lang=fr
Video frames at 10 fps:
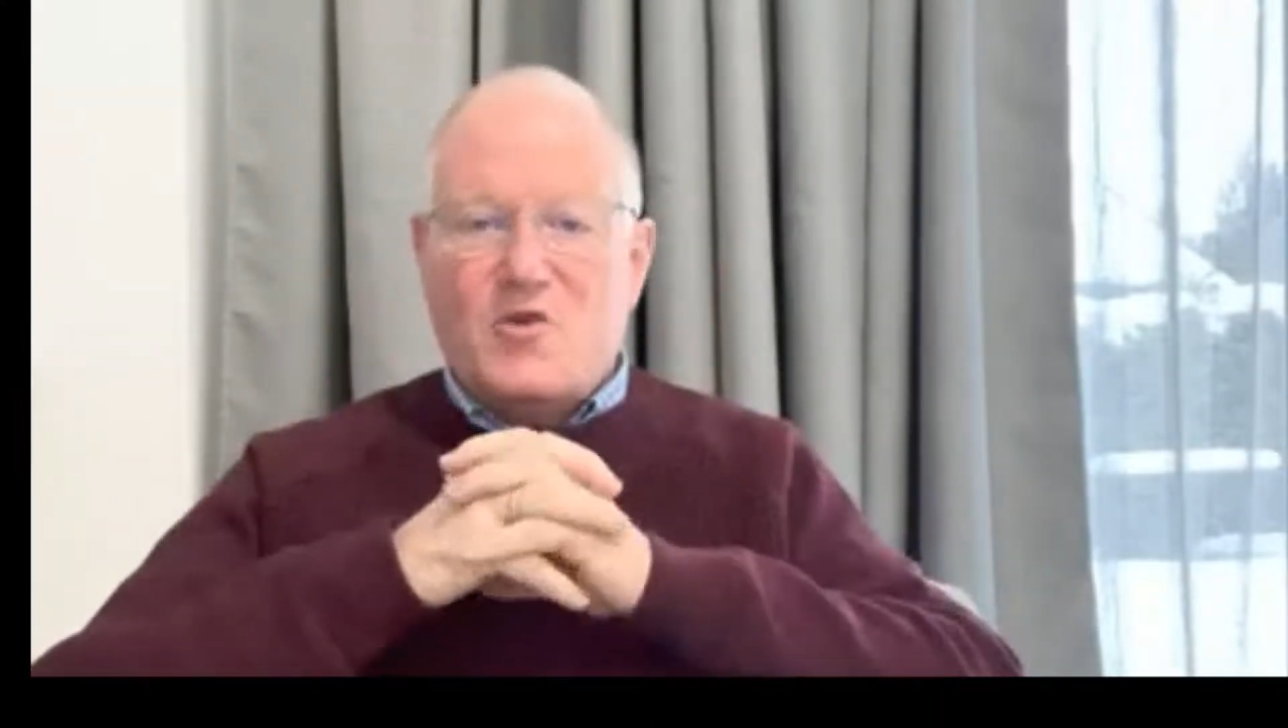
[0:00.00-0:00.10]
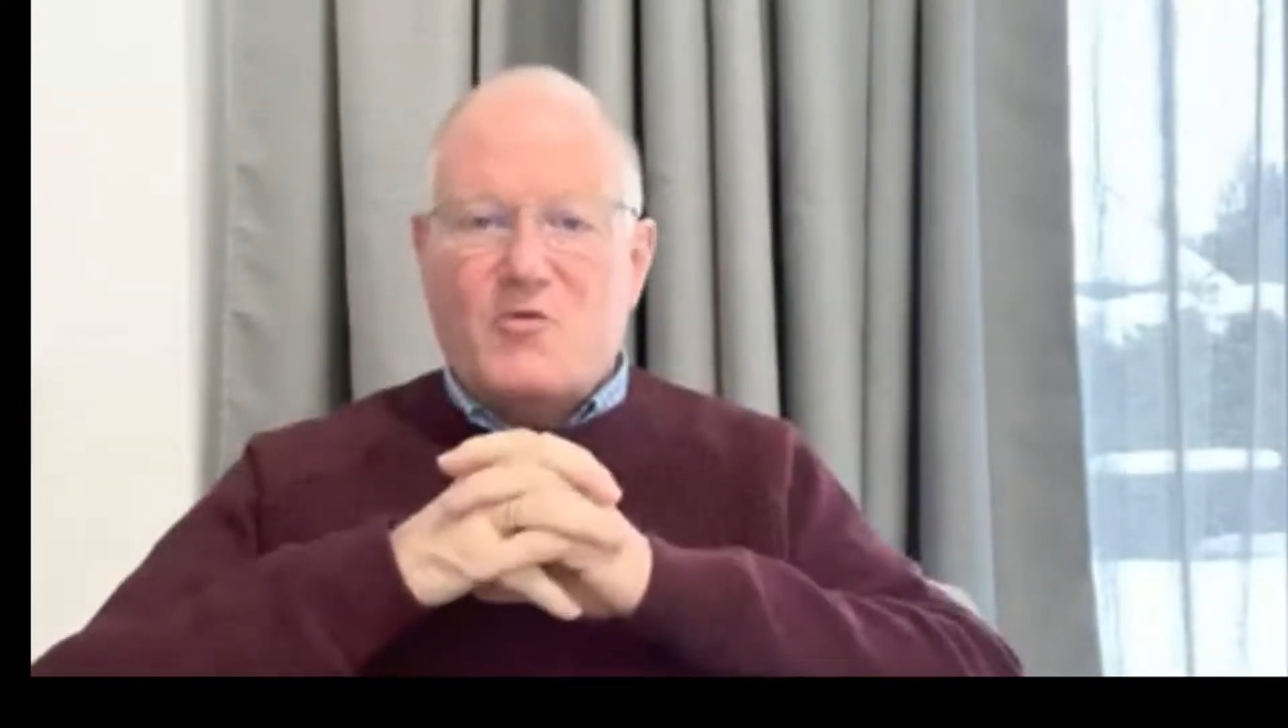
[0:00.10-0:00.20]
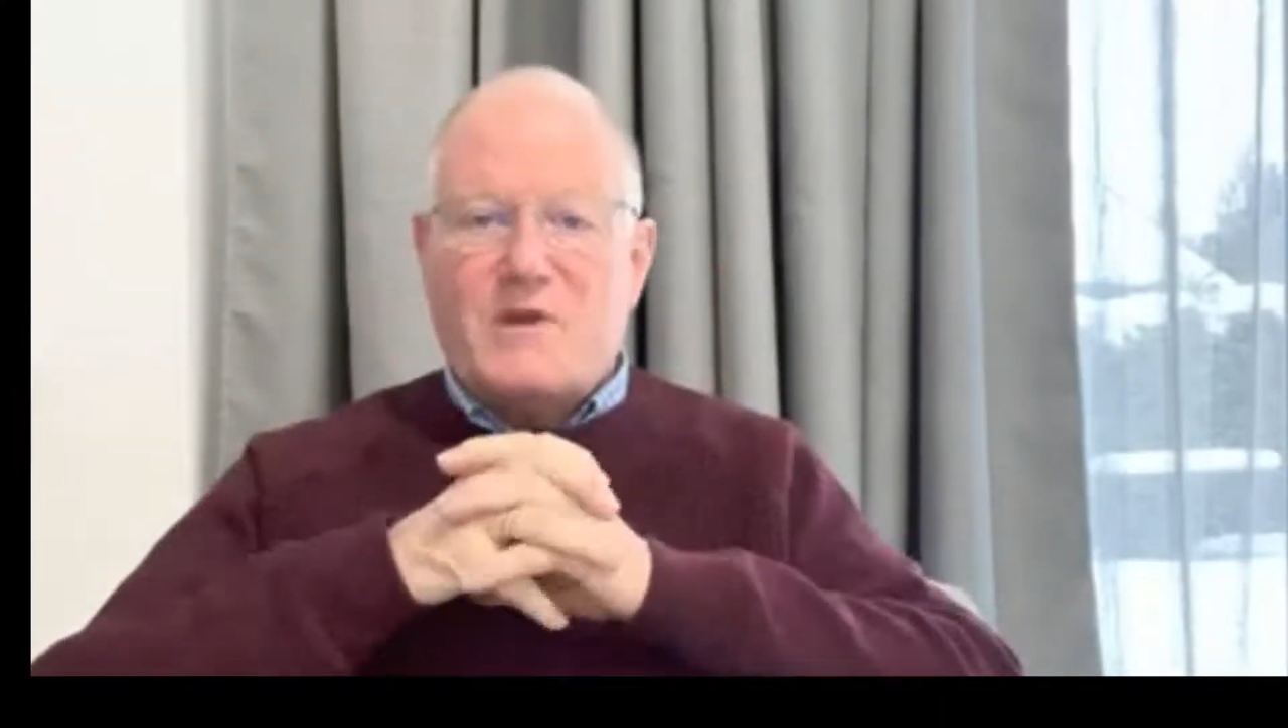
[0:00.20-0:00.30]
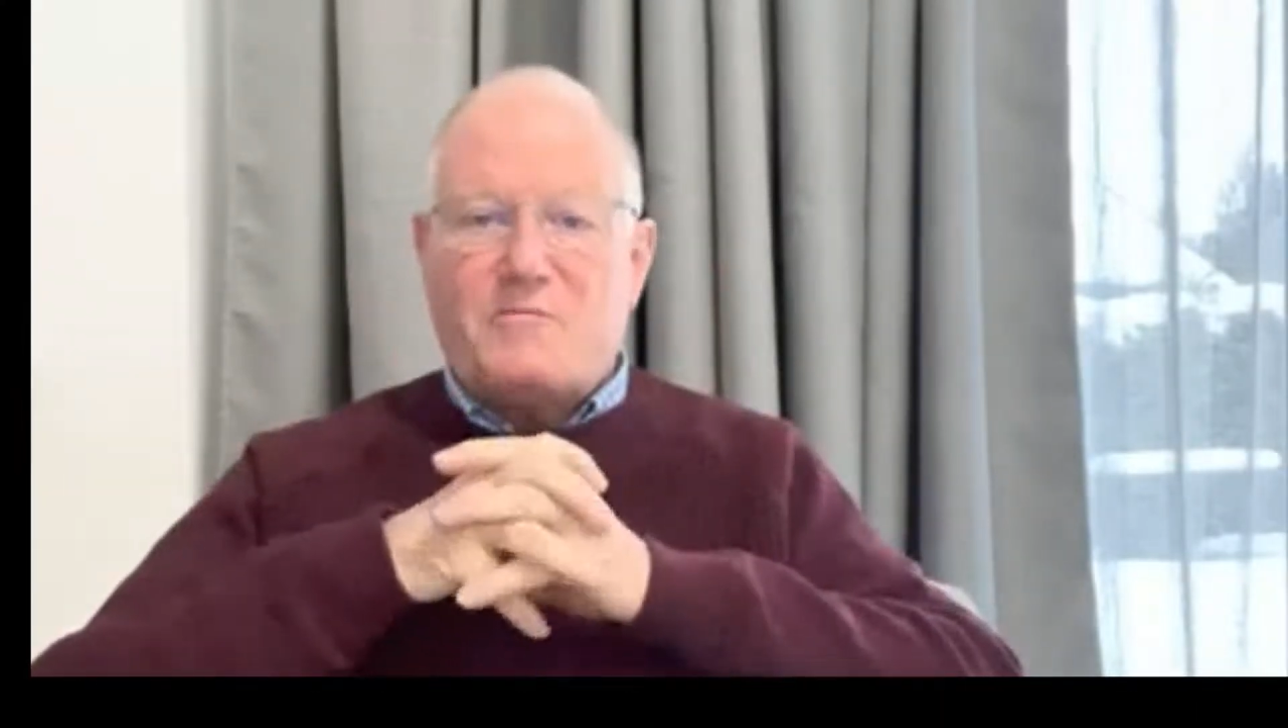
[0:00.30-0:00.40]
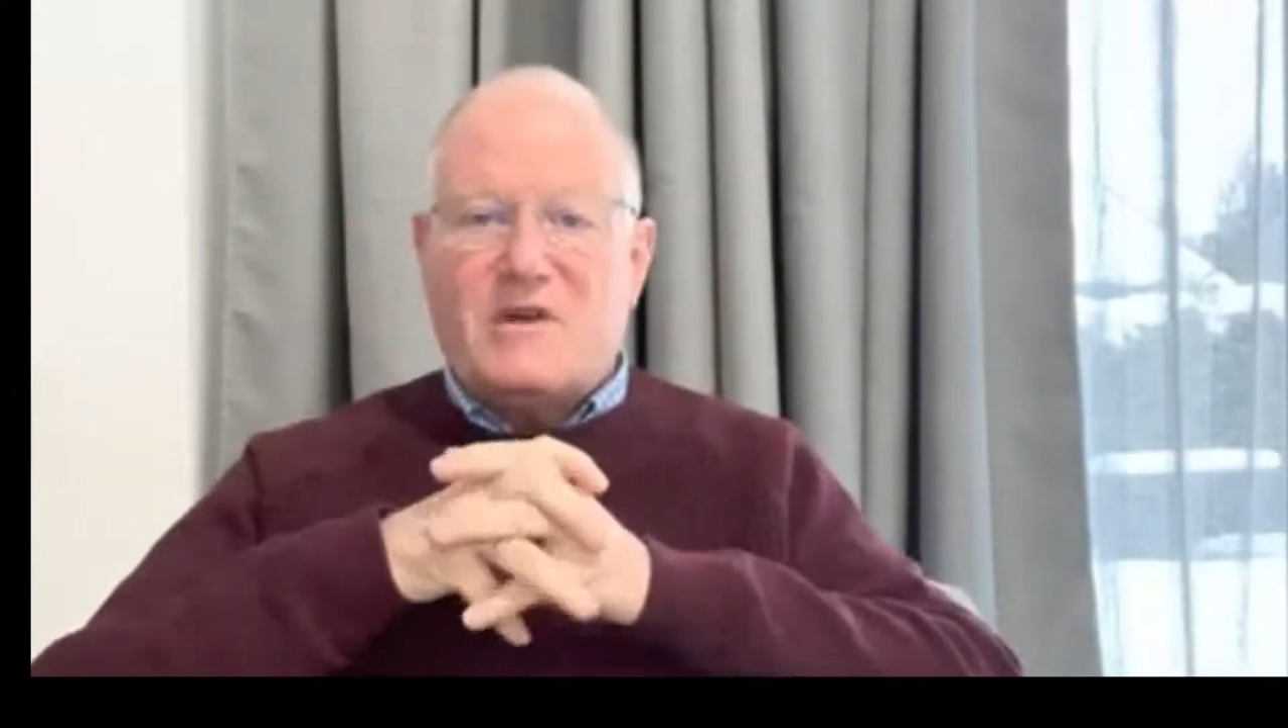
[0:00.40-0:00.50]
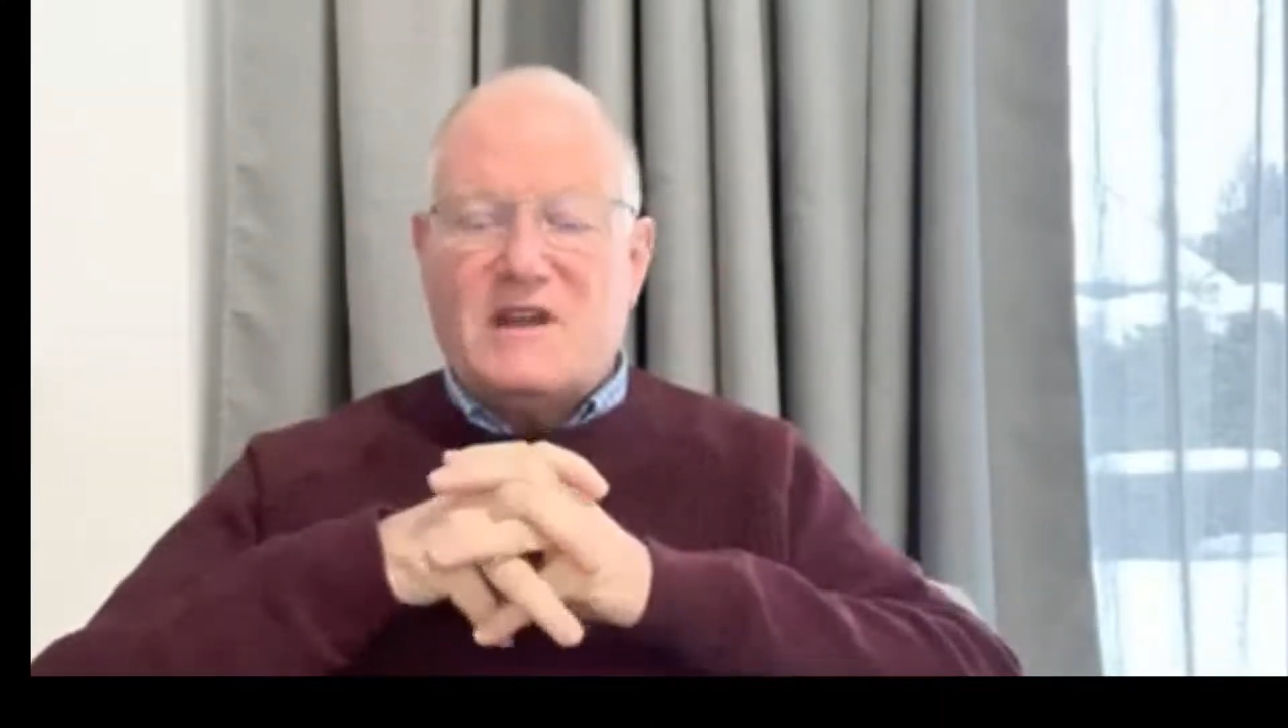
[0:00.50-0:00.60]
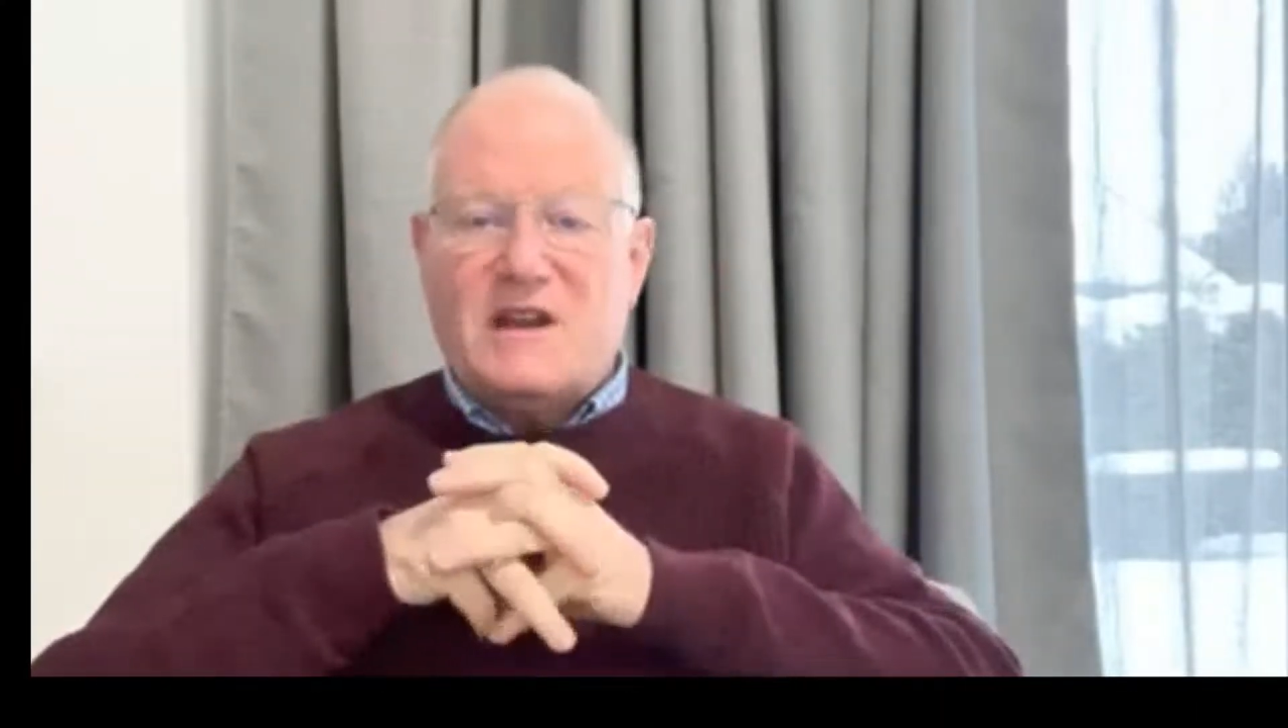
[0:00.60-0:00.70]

au mépris